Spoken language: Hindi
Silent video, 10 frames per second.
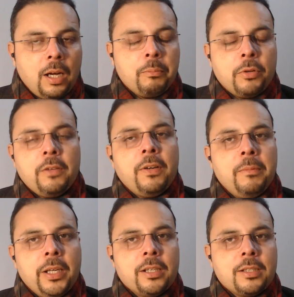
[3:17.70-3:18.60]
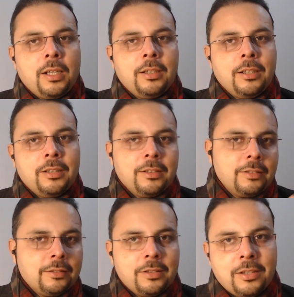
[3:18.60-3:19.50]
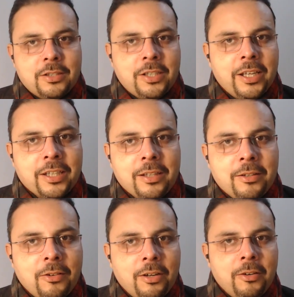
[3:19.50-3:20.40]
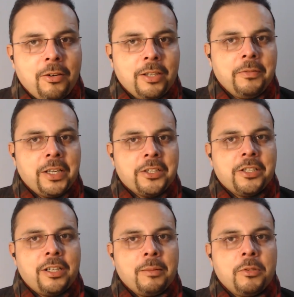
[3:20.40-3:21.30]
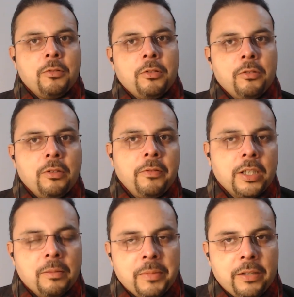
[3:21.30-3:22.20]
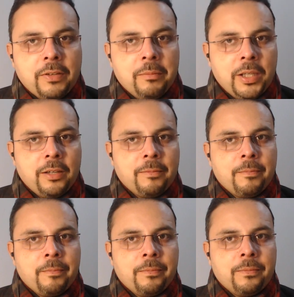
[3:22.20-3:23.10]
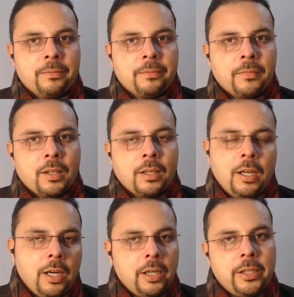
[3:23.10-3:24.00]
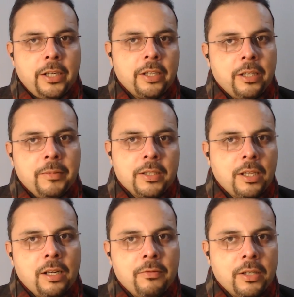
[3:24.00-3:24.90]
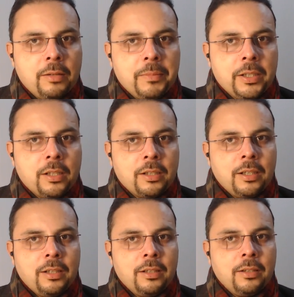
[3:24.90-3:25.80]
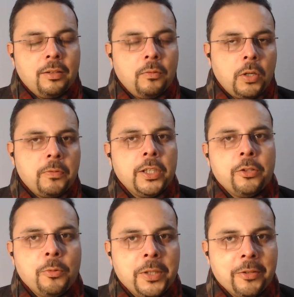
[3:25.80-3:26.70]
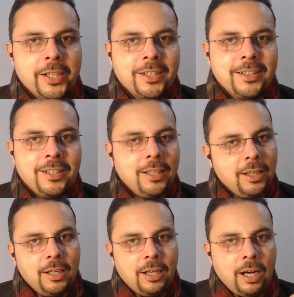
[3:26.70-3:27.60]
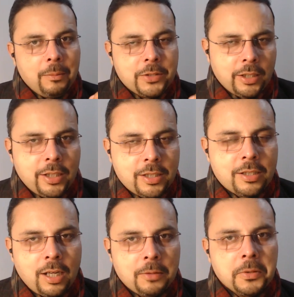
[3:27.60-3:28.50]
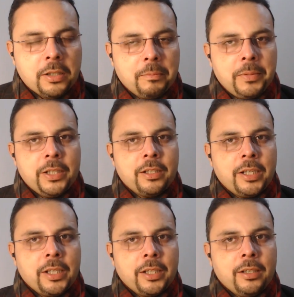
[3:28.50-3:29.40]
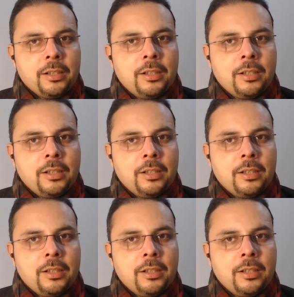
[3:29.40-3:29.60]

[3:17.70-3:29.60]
आप पूरी फैमिली के साथ जाएंगे ऑन द वेकेशन ट्रिप टू होनोलुलु विद कंप्लीट फैमिली अगले डेढ़ दिन में सारा वर्क कंप्लीट करना है वट विल यू बी डूइंग आप जल्दी से सारा वर्क कंप्लीट करेंगे